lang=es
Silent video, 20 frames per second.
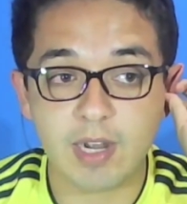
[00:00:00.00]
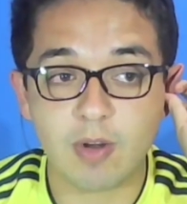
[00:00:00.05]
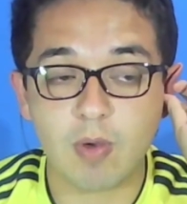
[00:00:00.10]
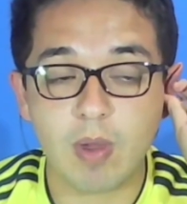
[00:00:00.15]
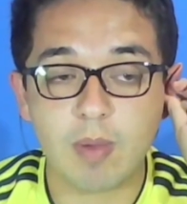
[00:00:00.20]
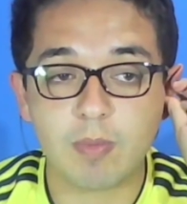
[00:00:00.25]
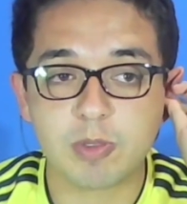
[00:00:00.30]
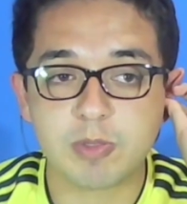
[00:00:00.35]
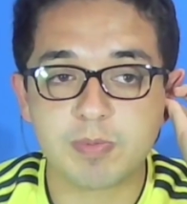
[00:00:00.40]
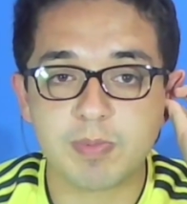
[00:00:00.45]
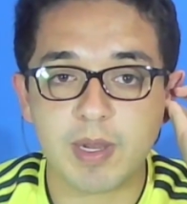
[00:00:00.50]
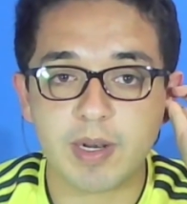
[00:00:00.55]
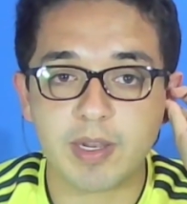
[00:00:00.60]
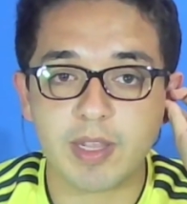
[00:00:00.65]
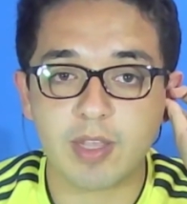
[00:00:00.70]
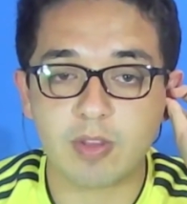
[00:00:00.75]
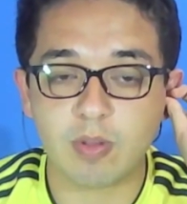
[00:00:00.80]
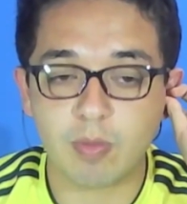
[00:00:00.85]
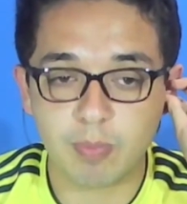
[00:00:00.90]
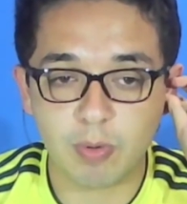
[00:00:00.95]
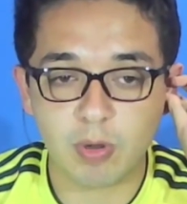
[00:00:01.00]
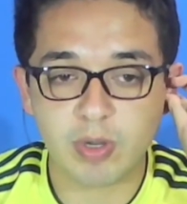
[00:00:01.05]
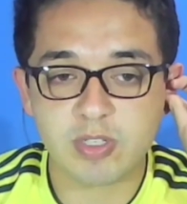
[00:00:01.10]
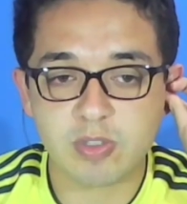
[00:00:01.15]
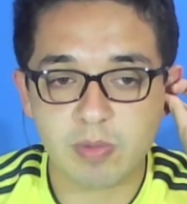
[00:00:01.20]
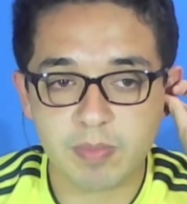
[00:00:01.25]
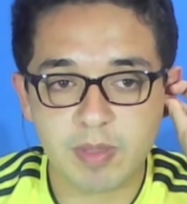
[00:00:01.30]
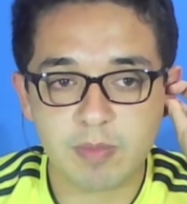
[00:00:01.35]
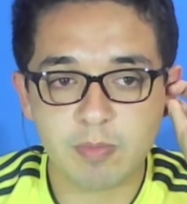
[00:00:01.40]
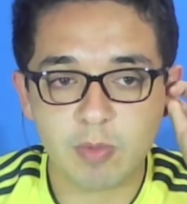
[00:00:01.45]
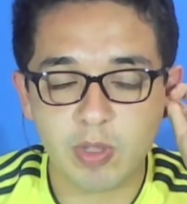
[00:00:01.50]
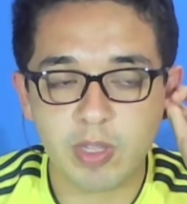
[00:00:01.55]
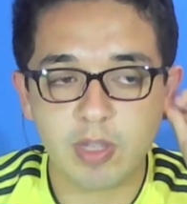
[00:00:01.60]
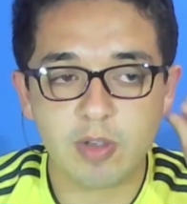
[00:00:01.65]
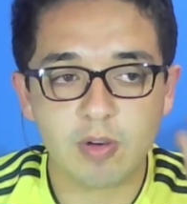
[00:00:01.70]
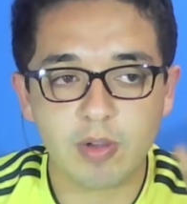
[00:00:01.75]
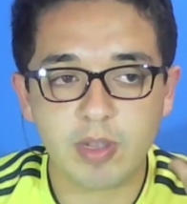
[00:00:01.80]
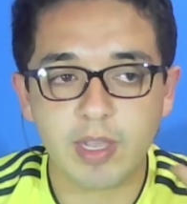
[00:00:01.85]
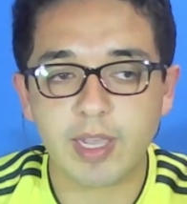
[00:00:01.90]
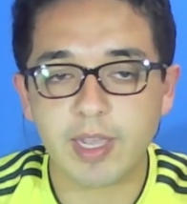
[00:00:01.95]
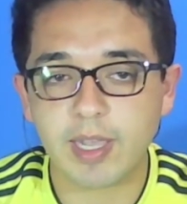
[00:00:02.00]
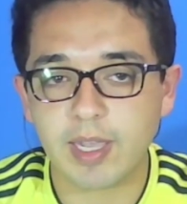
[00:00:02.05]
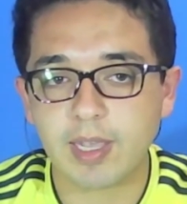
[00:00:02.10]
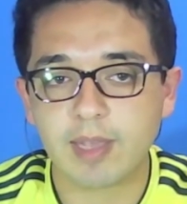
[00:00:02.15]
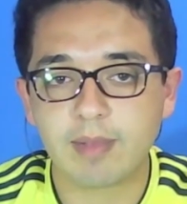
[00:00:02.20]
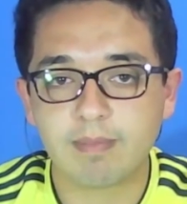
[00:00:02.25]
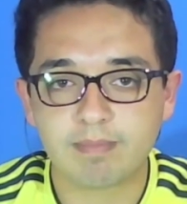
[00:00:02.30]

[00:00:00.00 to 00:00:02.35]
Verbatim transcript: no vamos perdiendo. Por eso mismo digo que